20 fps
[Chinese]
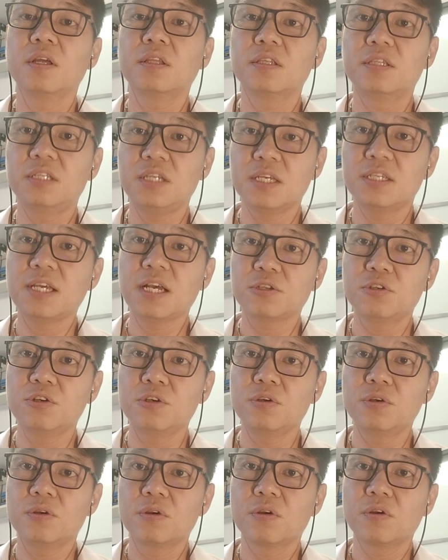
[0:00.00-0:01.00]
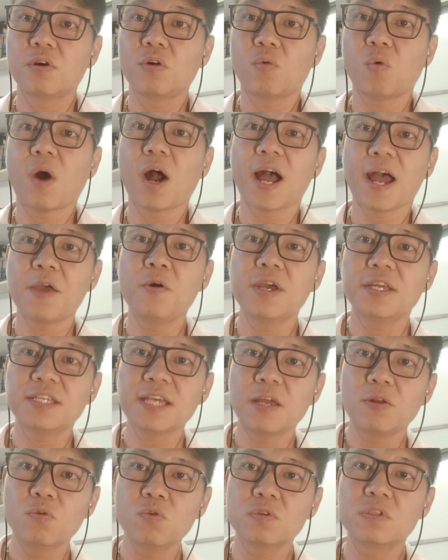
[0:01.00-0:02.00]
接下去。我还会
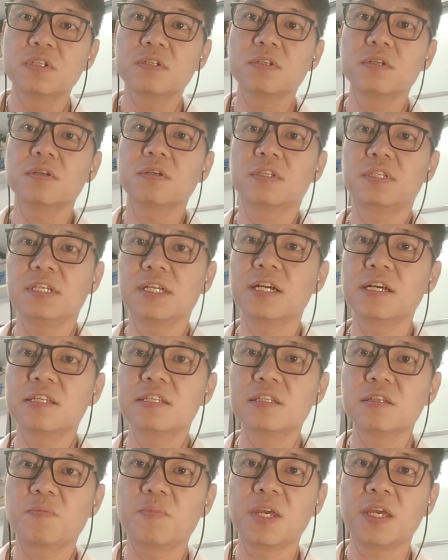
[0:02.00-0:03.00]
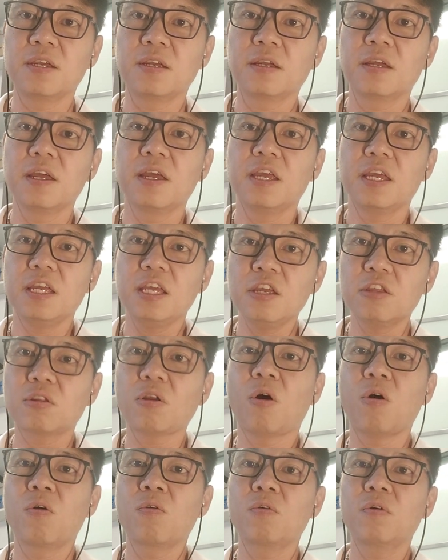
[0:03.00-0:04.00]
再录制几个视频，一
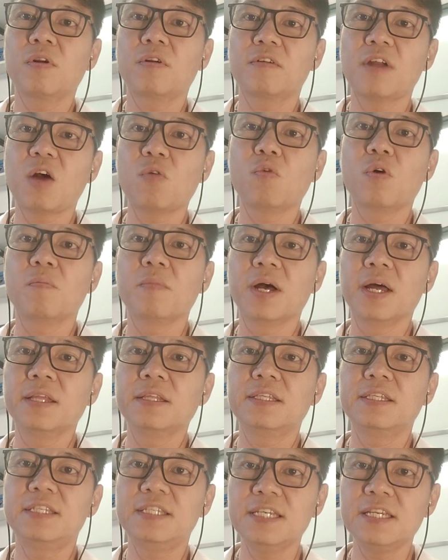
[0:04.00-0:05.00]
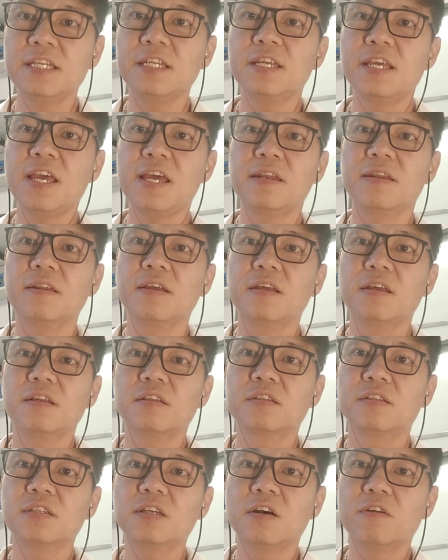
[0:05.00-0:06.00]
同让我们惊艳
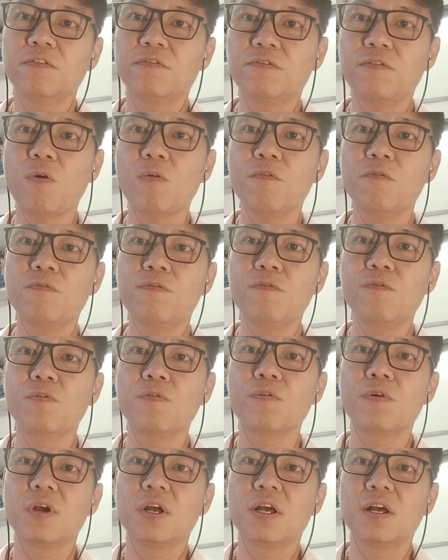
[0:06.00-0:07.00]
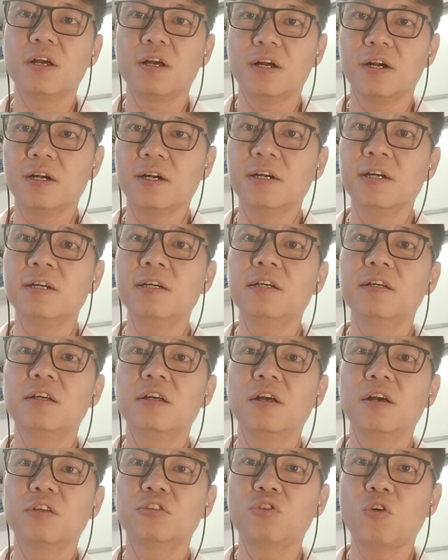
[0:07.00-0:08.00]
这丰富而
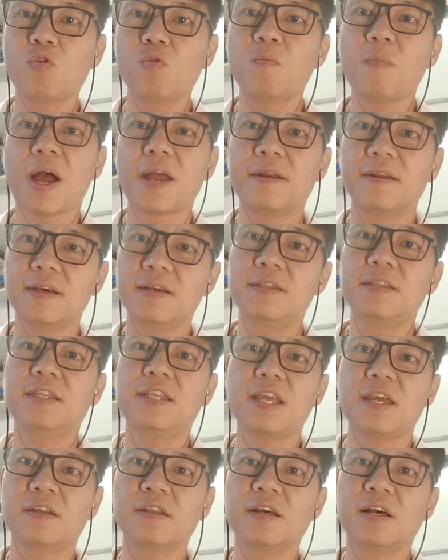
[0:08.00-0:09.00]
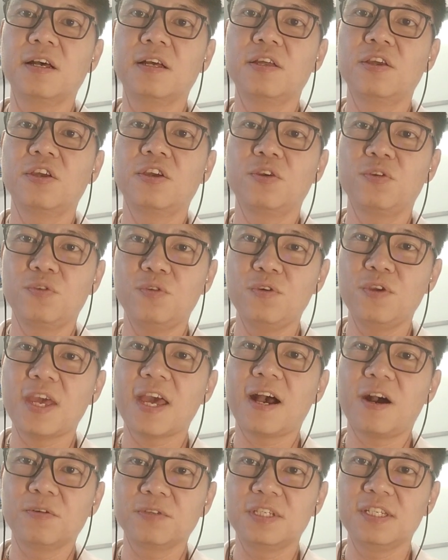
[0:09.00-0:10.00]
充满恩典的逾越
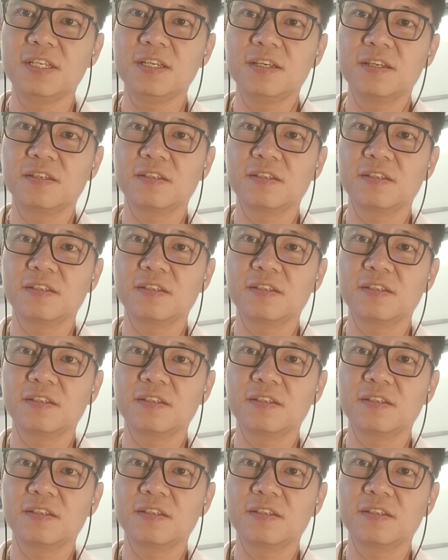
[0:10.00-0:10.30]
奥迹。